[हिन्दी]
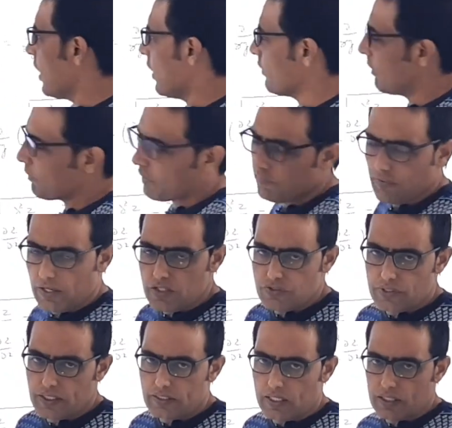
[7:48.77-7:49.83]
अब हम
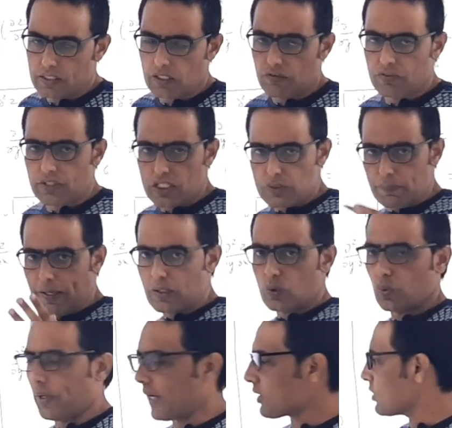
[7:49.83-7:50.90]
डिफ्रेंशिएट करते हैं विद रेस्पेक्ट
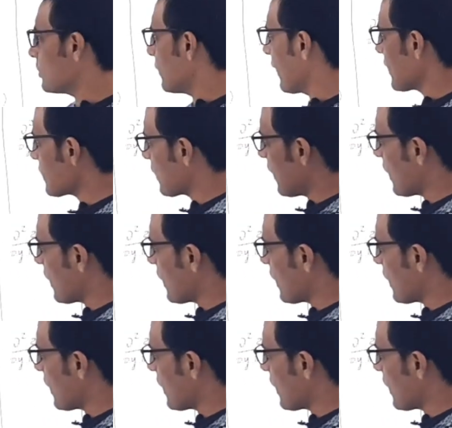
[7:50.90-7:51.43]
टू एक्स जब एक्स